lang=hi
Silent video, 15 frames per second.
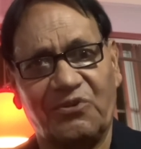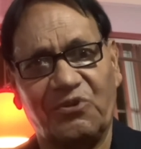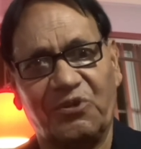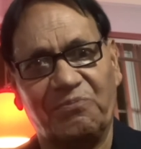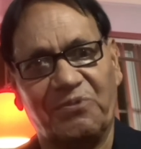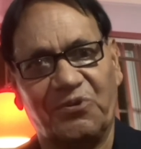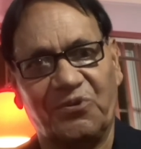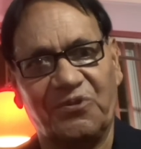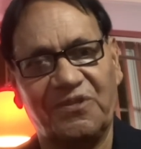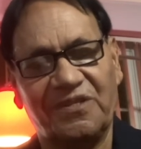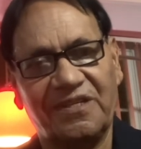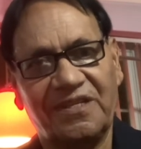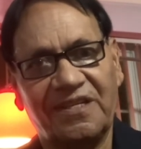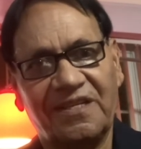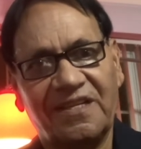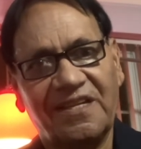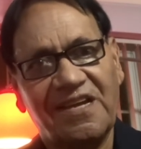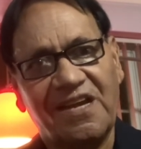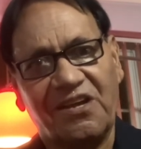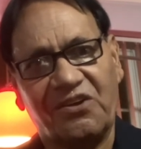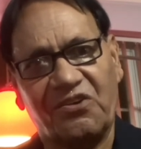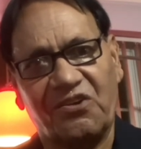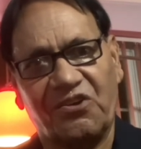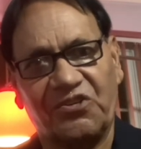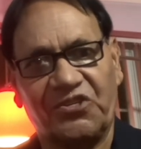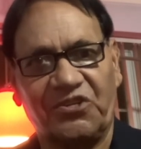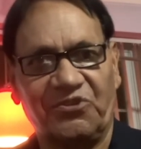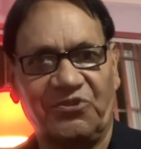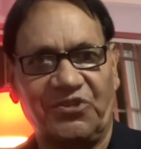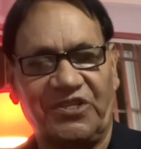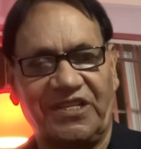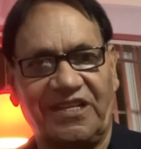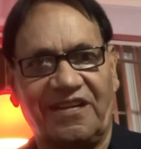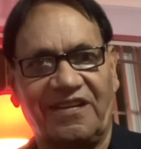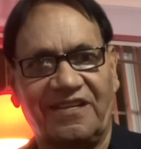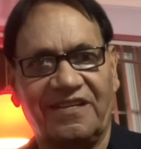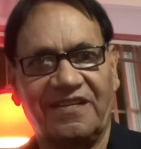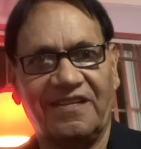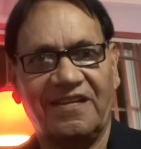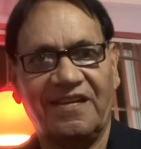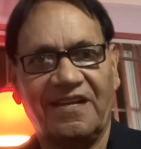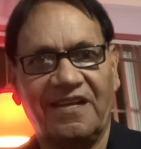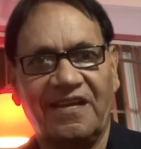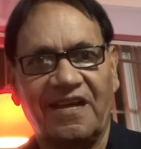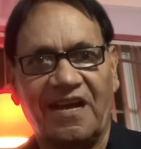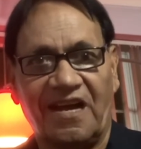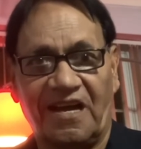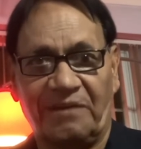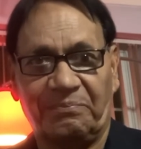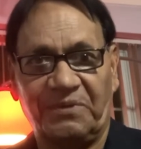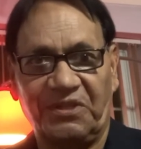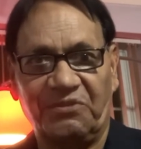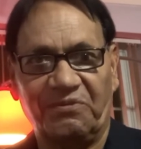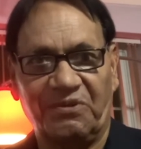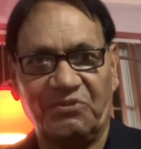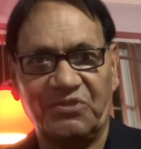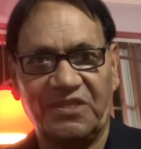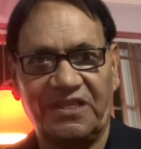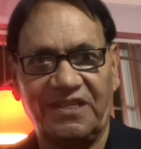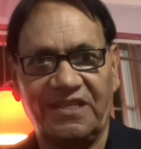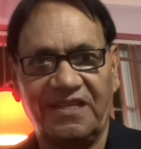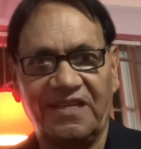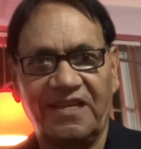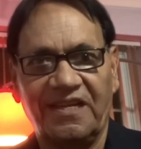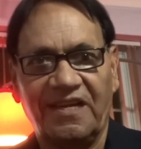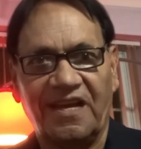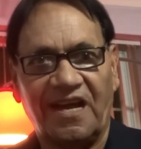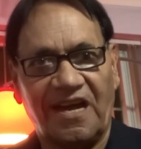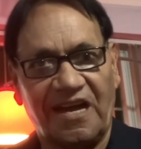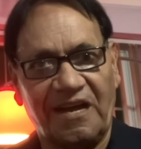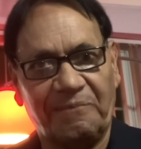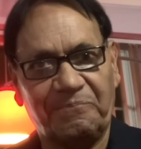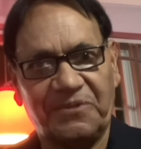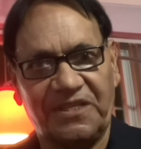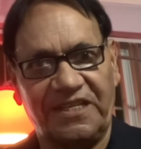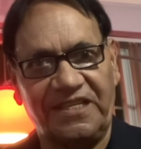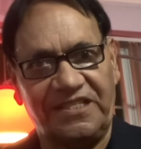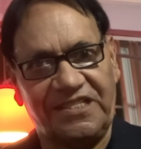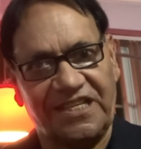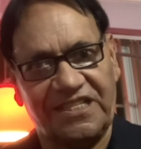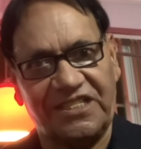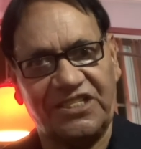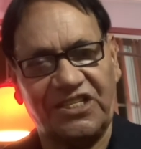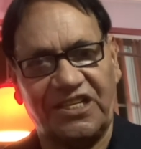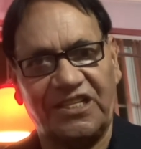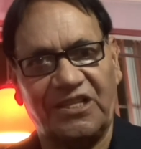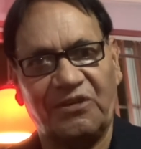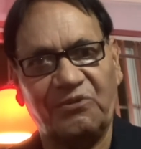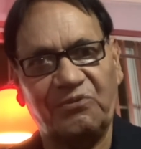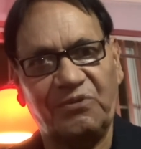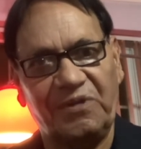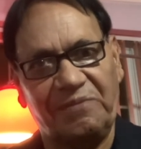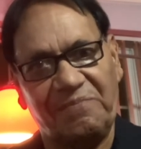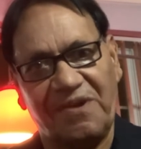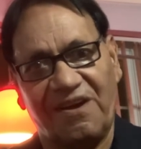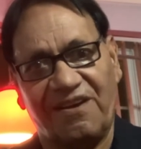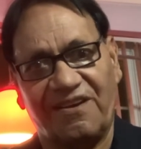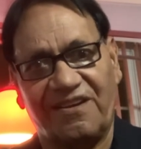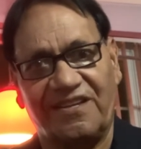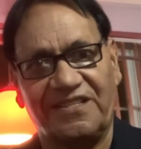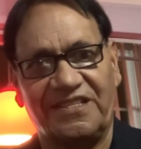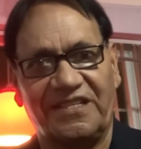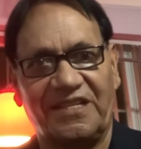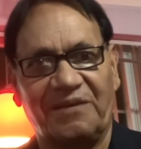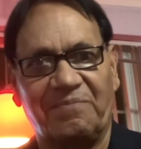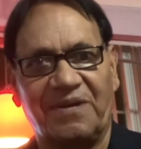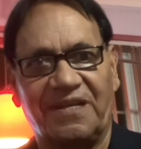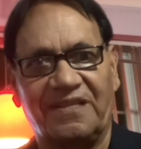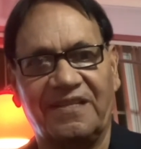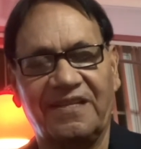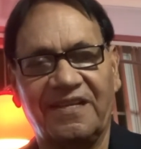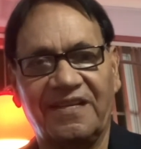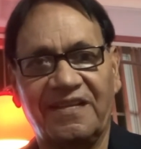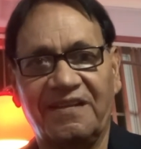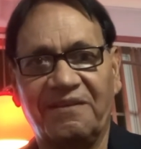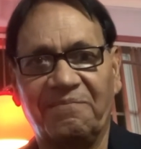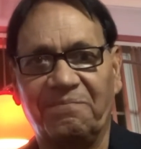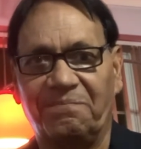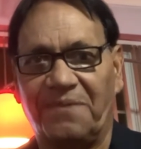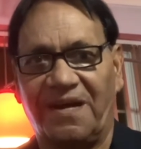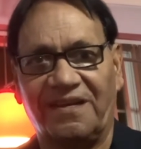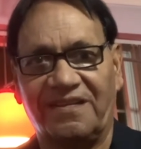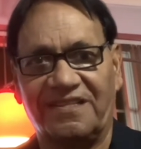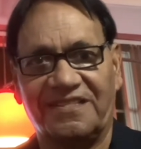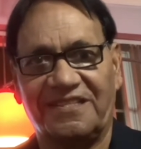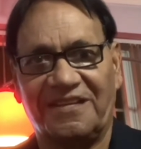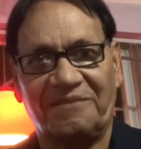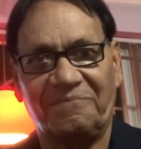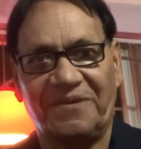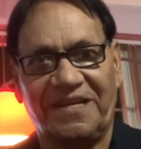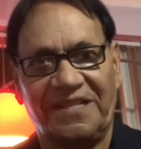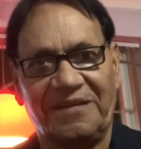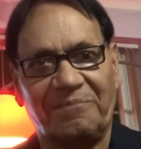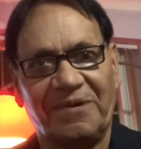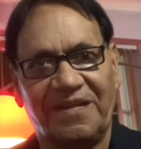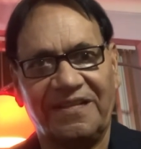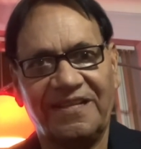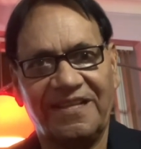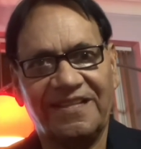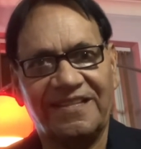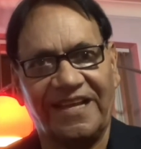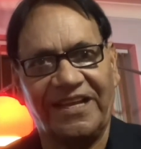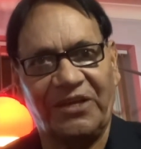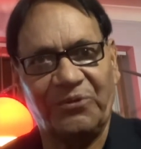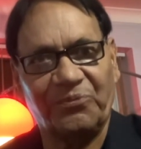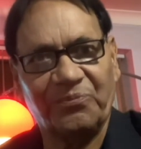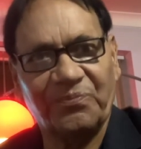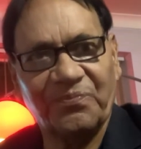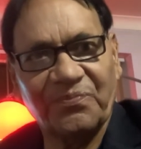खुद ब खुद रोशन हो जाएगा आपकी दुआओं से आपसे इजाज़त चाहता हूँ इमरान खान जिंदाबाद पाकिस्तान पाइंदाबाद थैंक यू